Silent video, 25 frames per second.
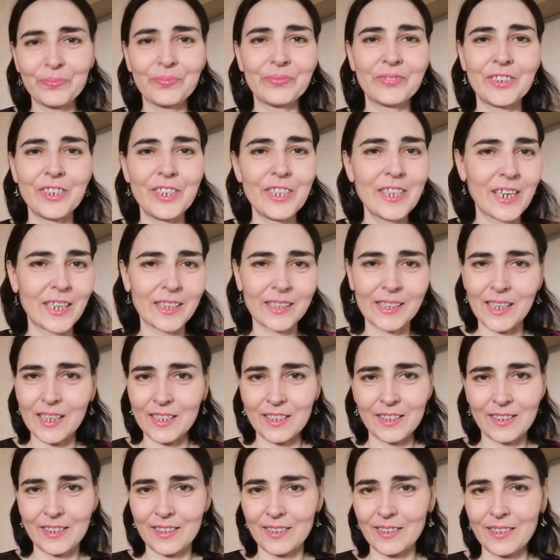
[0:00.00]
Никогда
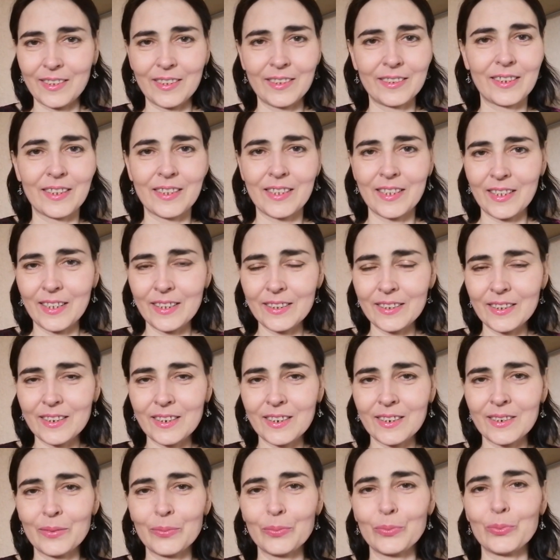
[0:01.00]
не сидите на
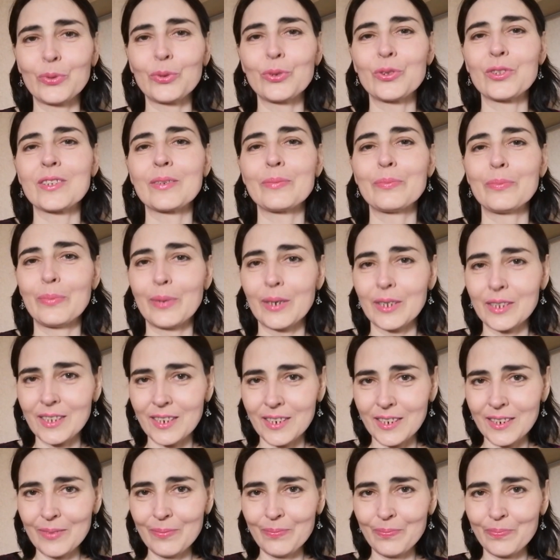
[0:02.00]
диетах. Будьте
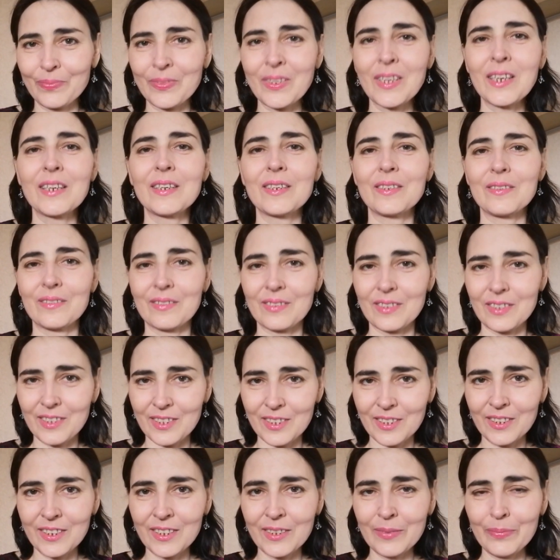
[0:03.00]
бодры,
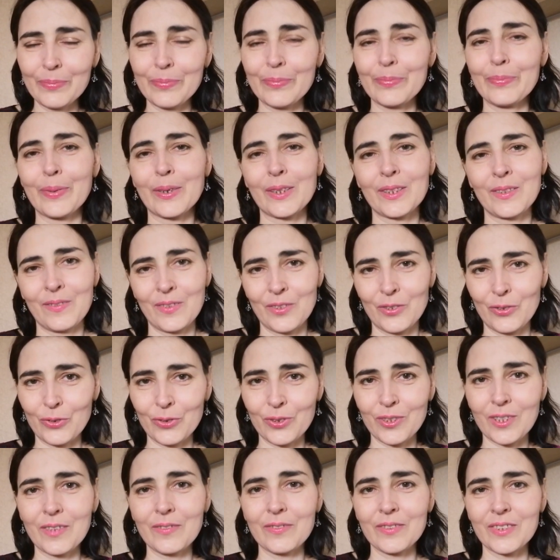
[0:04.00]
веселы. Под видео
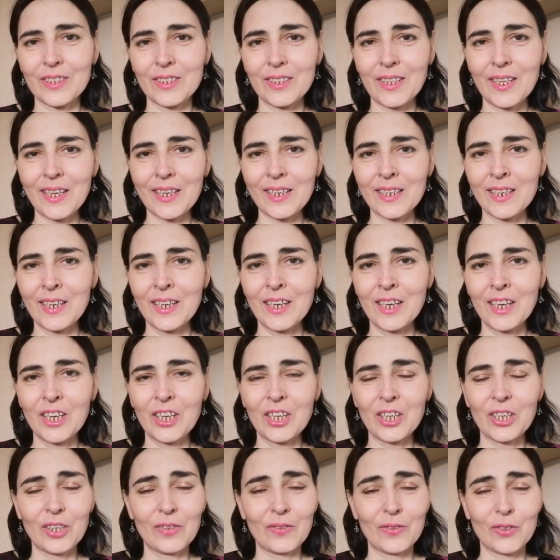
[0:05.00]
ставьте лайк.
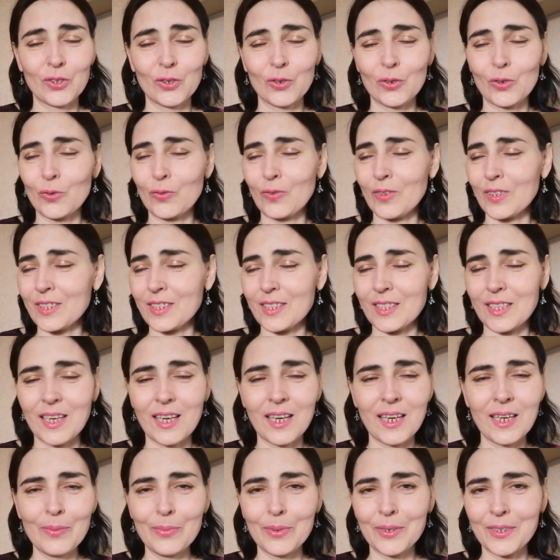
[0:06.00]
И все у вас
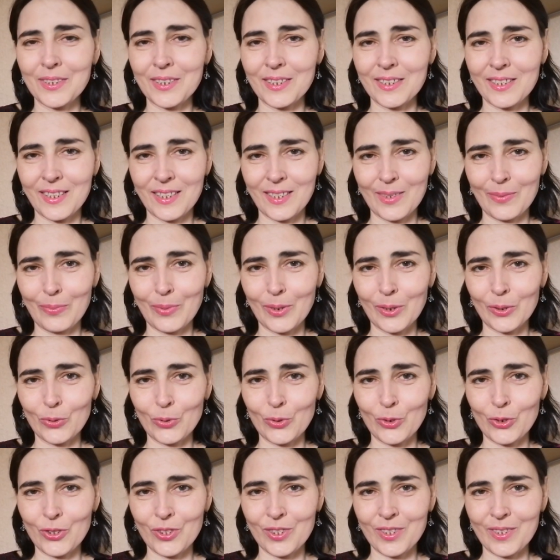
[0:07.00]
обязательно
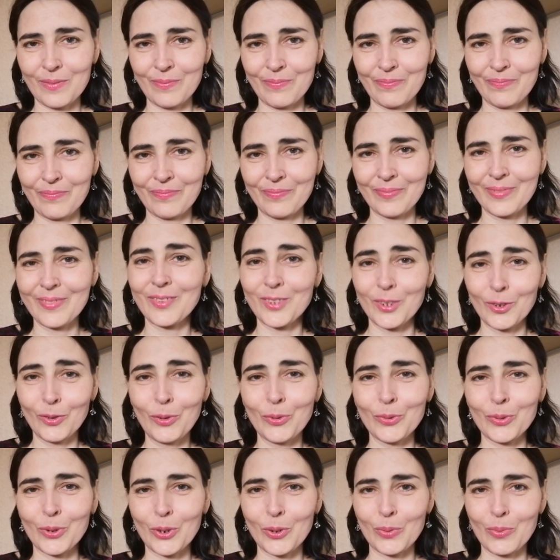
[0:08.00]
получится.
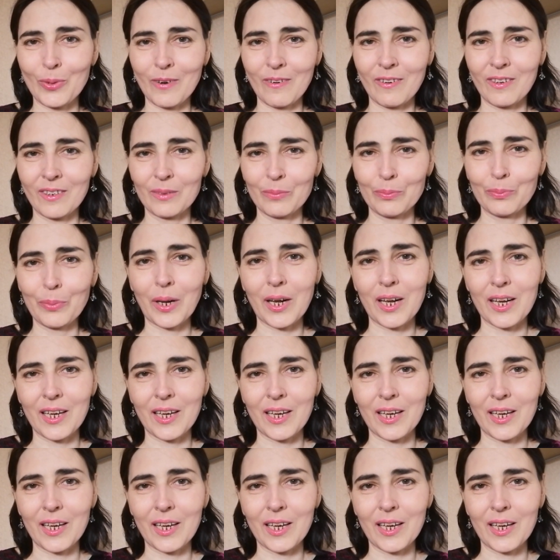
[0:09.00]
Всего вам доброго.